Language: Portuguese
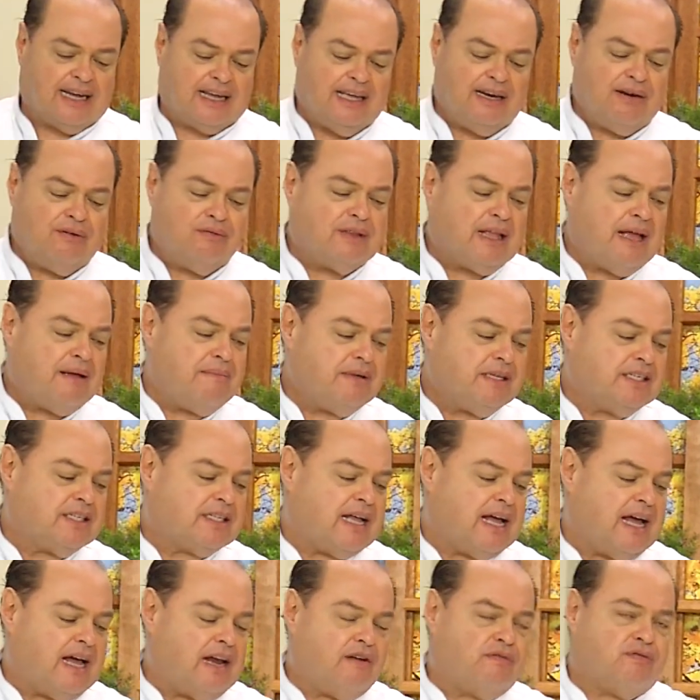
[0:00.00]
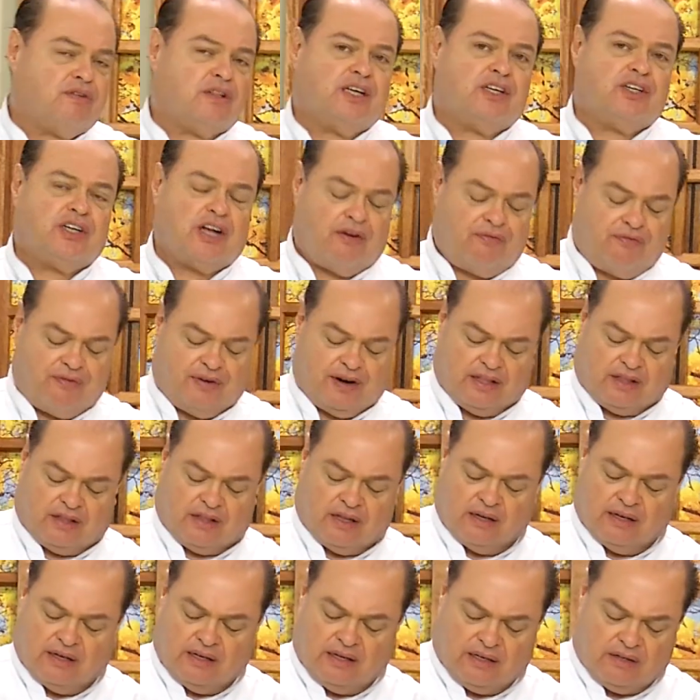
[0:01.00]
Aqui não tem mistério, vou deixar
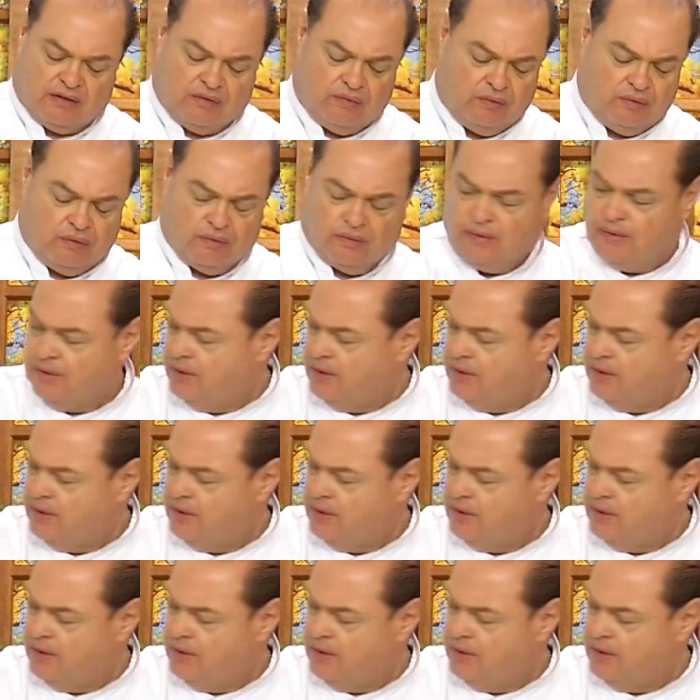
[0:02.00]
fritando,